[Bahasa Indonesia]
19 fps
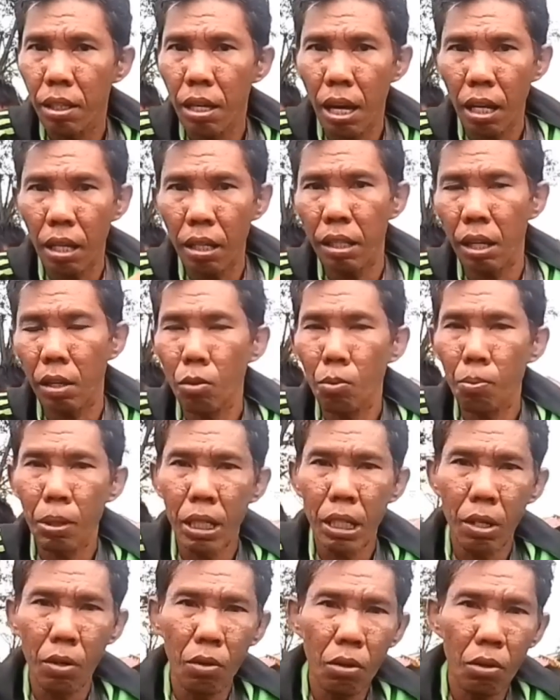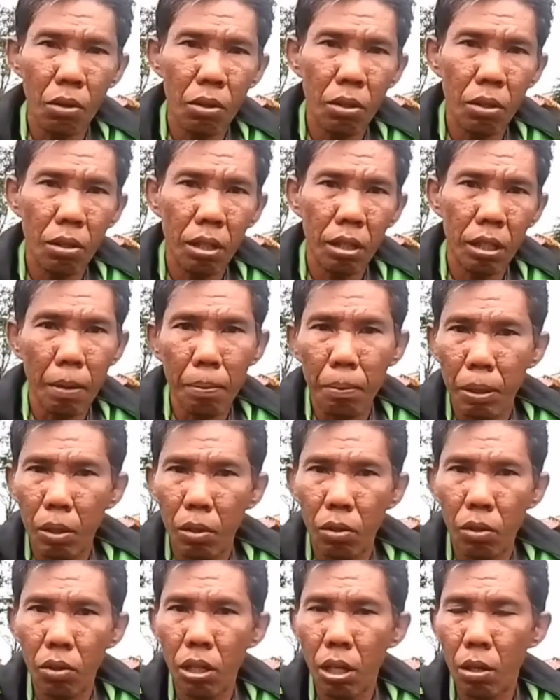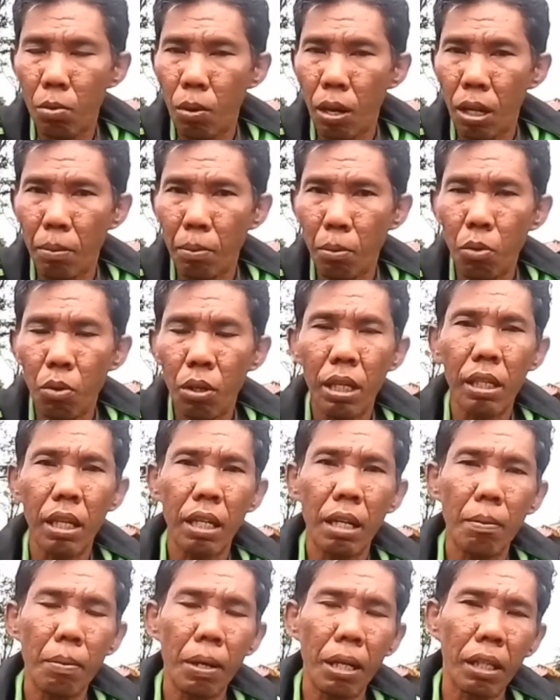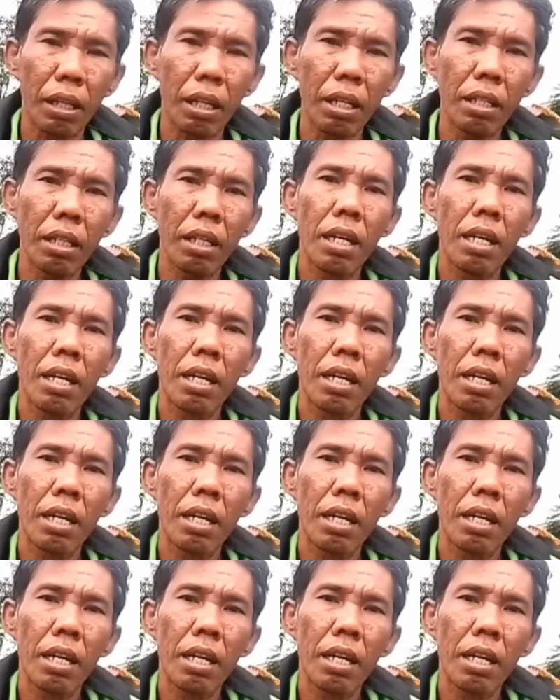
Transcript: dari satu video yang penontonnya 2000 kita dapatkan